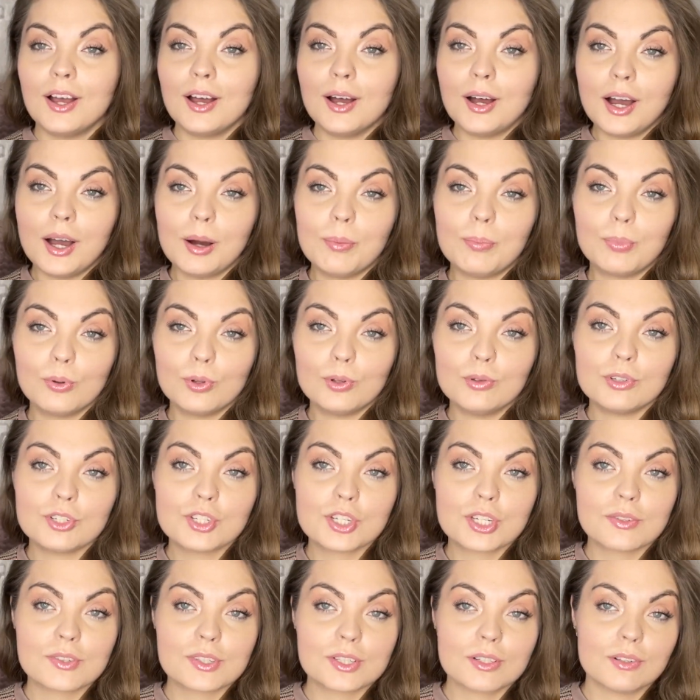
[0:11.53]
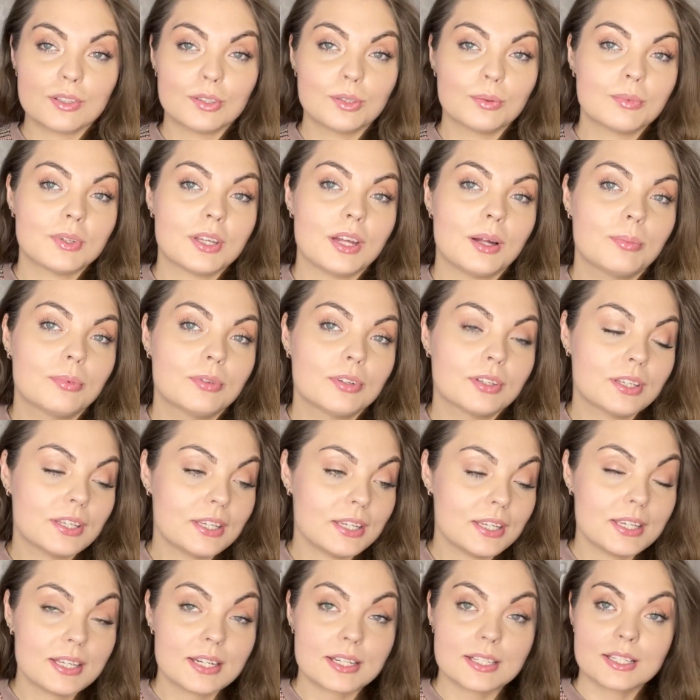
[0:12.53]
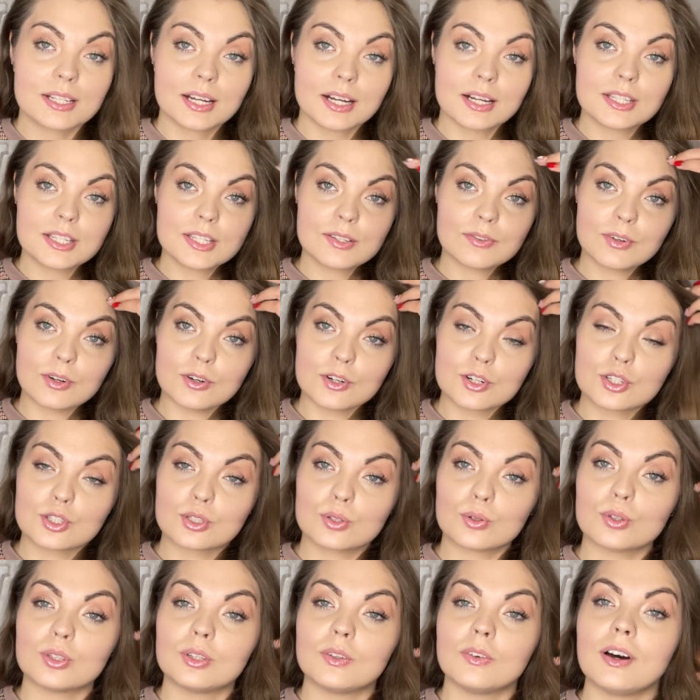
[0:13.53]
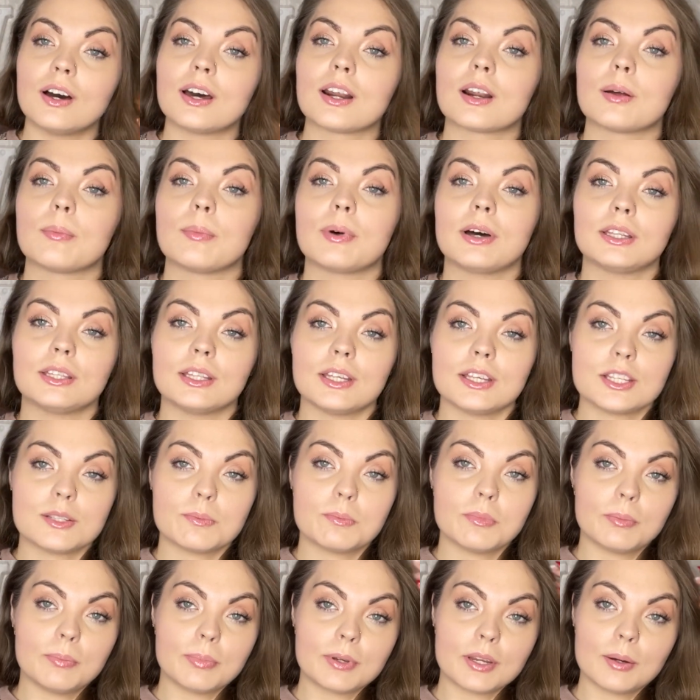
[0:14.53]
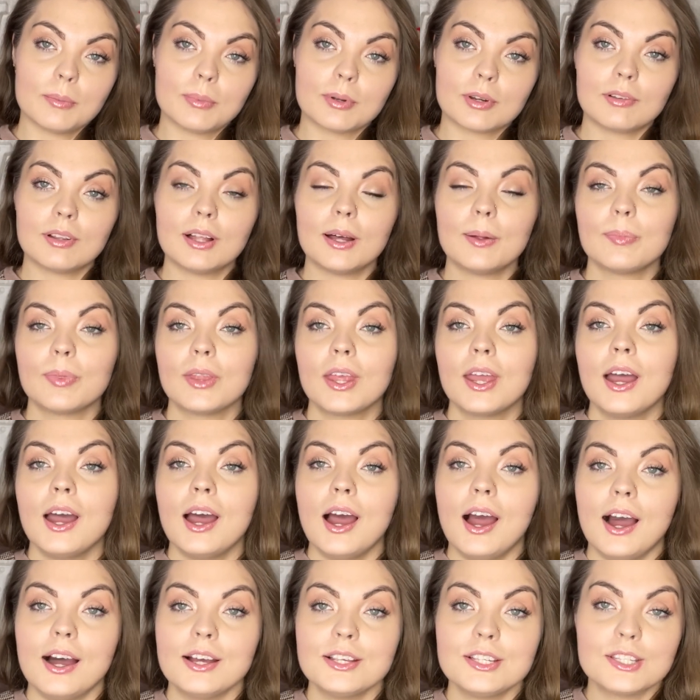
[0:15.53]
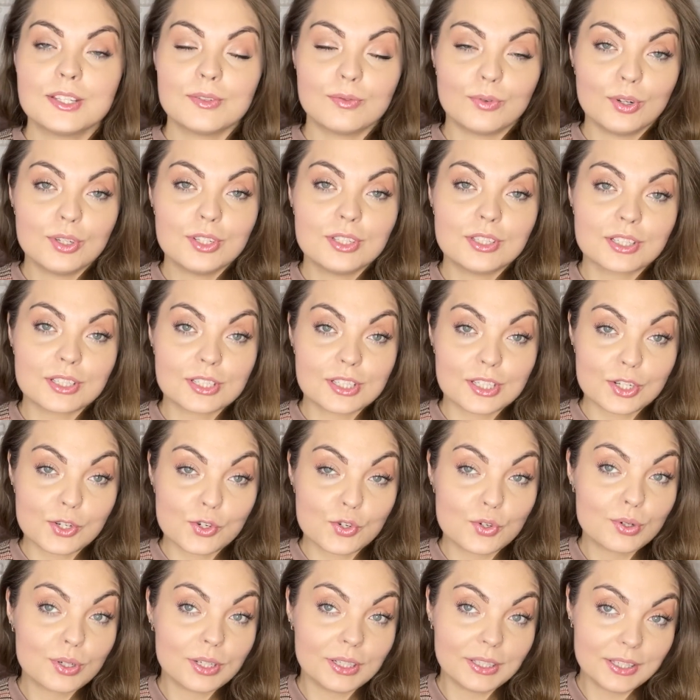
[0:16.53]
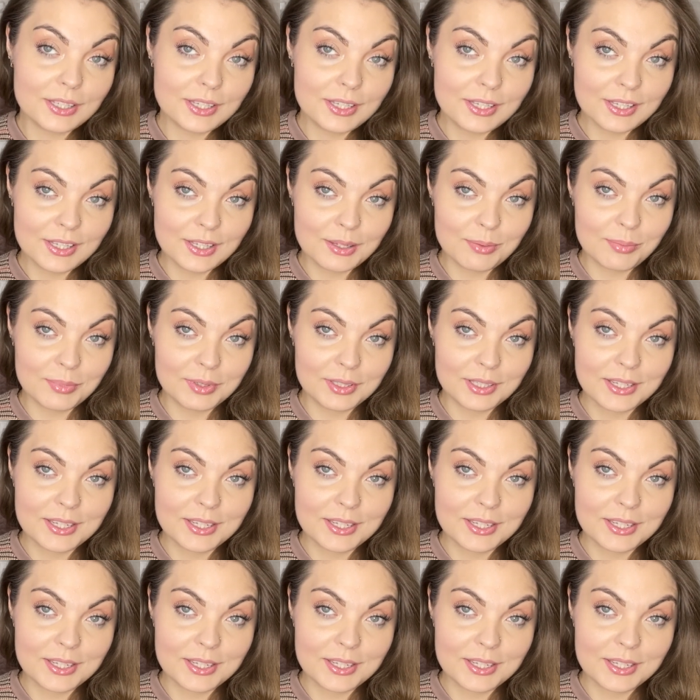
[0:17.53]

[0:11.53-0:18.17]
а, полочки в «Золотом яблоке» и рассказывала, что два аромата я себе приобрела, а сегодня расскажу, какие именно.